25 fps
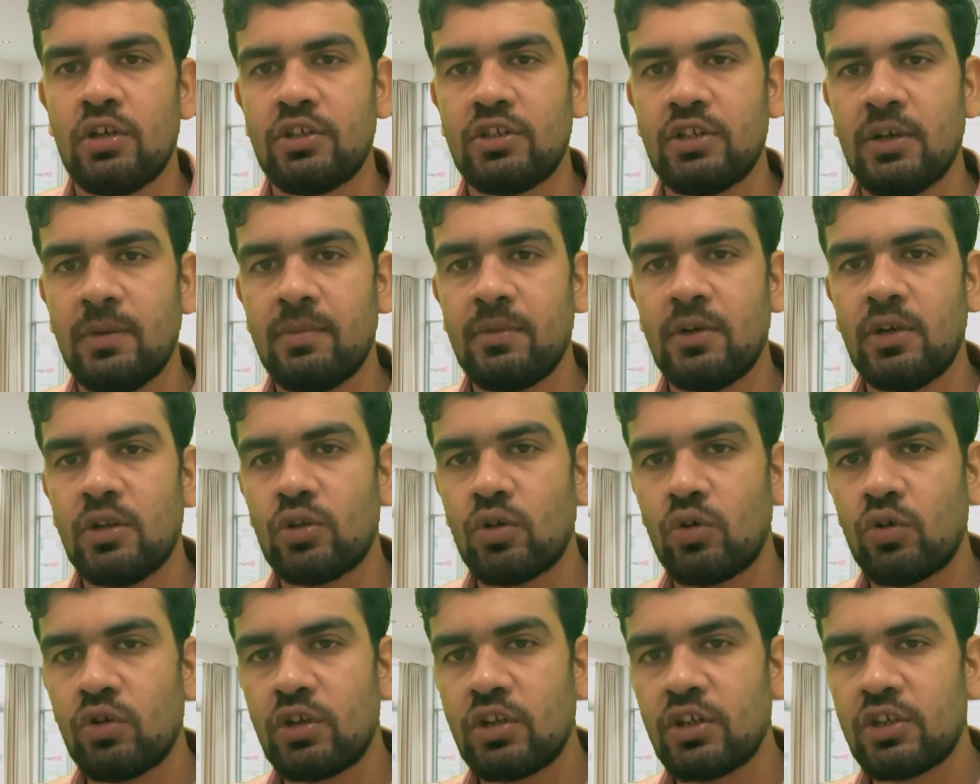यमुन
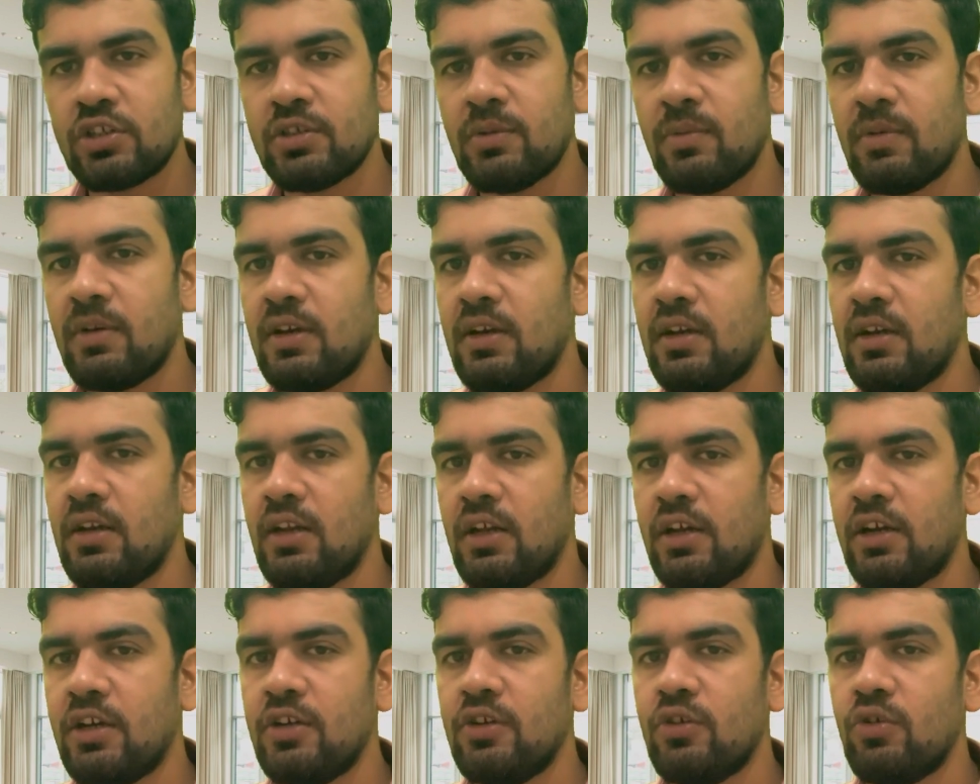थोटी जब
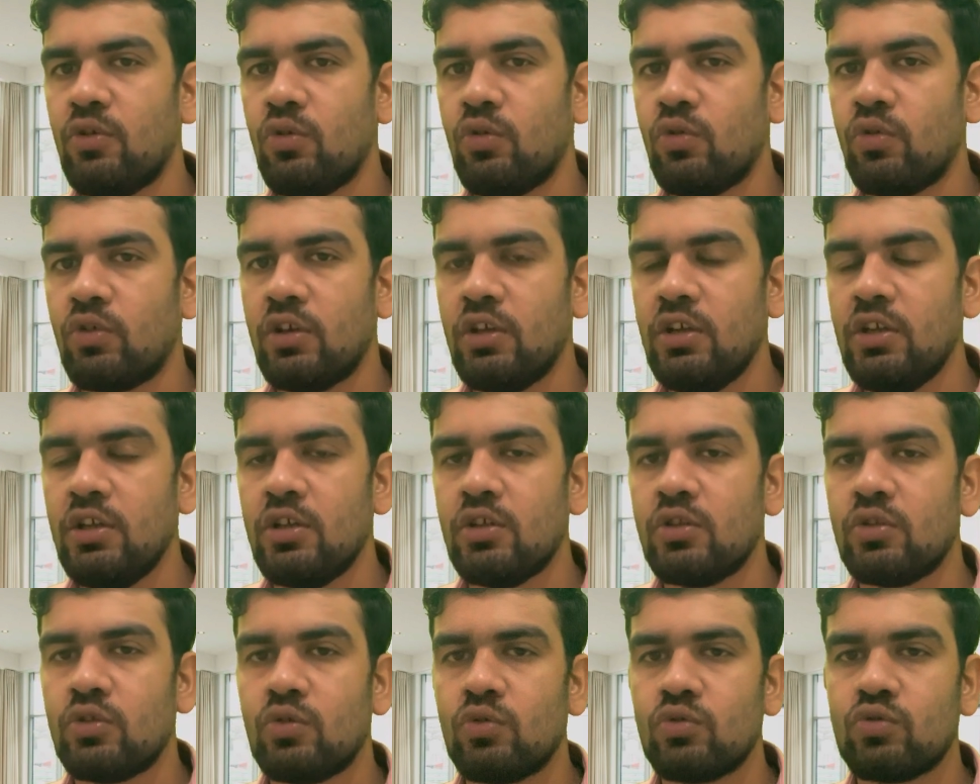लकी जो होगी
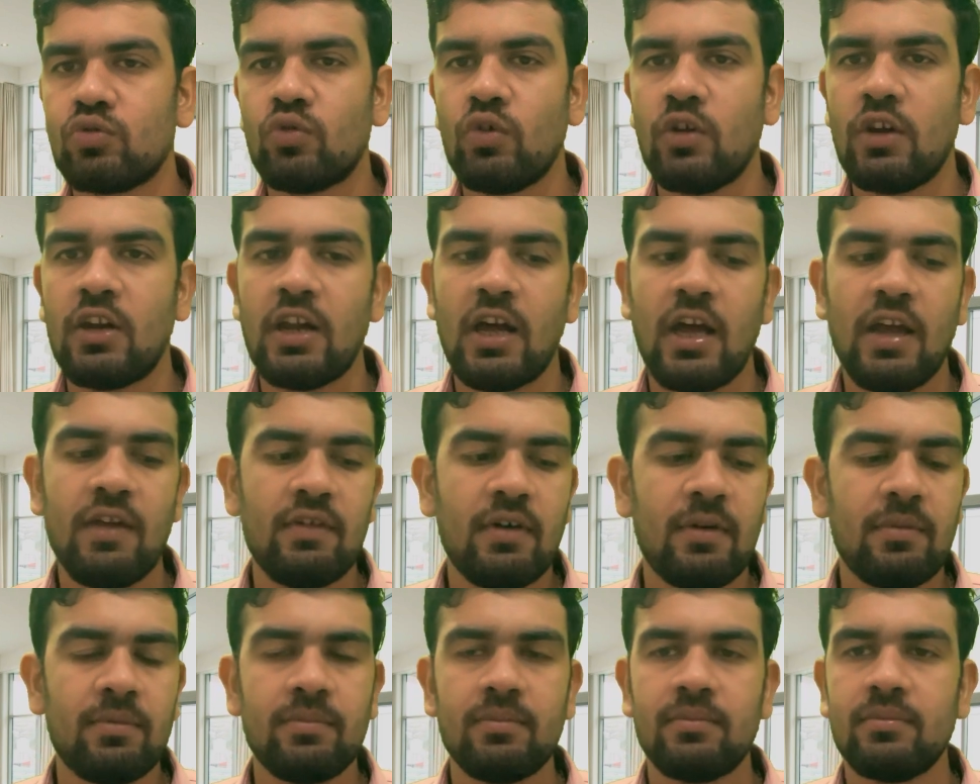तो उसको लाइव
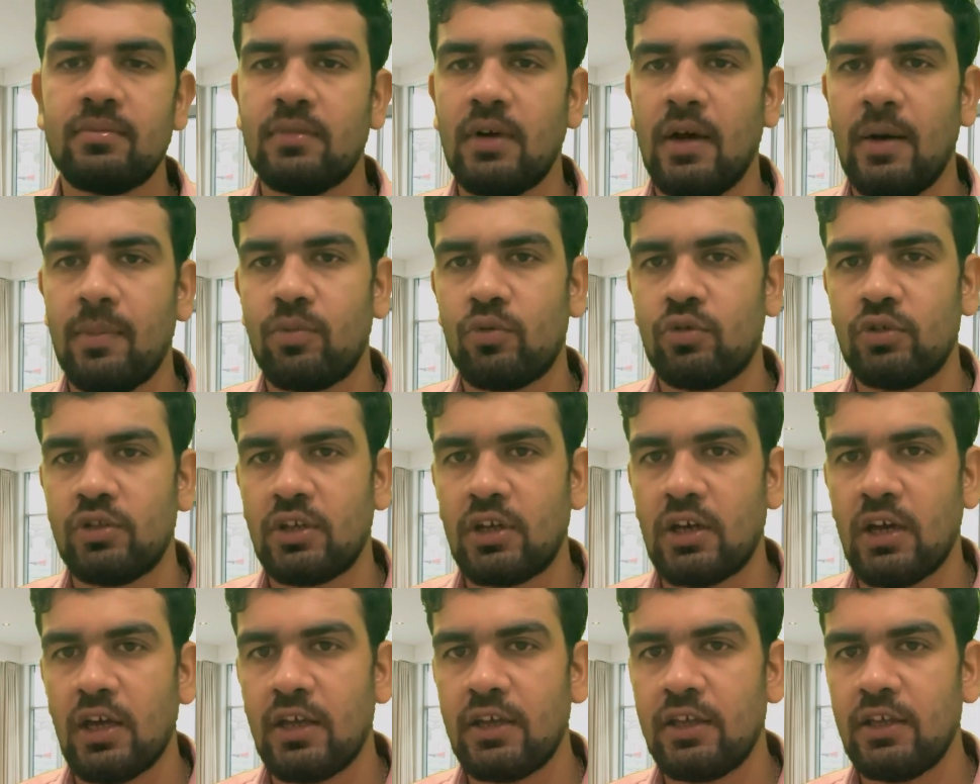हम आपको
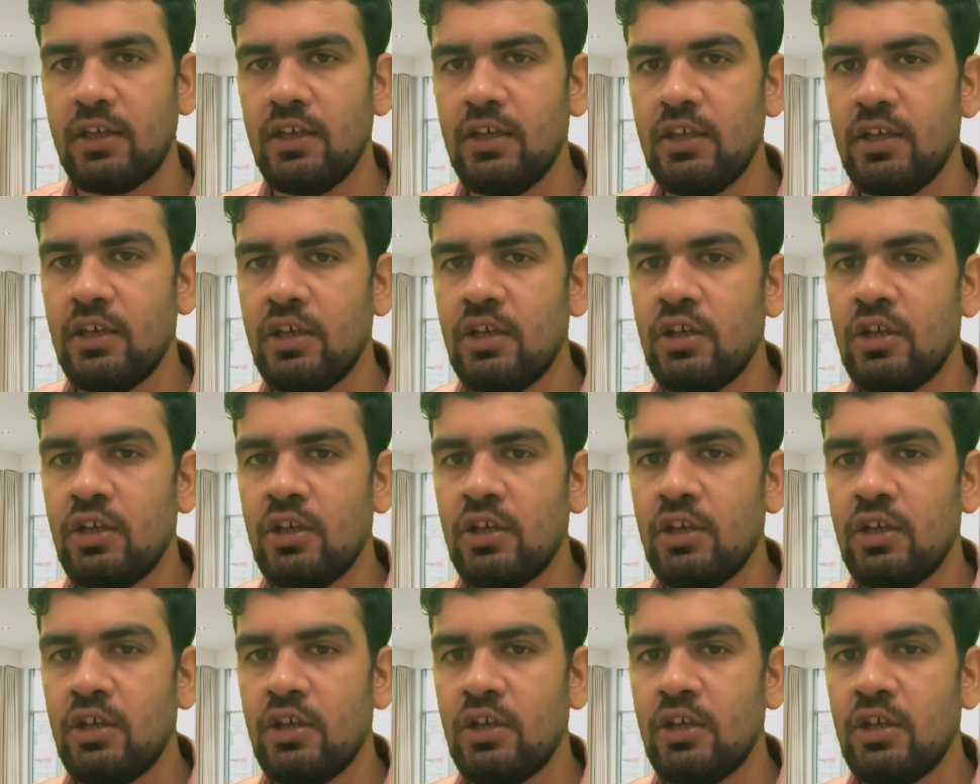दिखाएंगे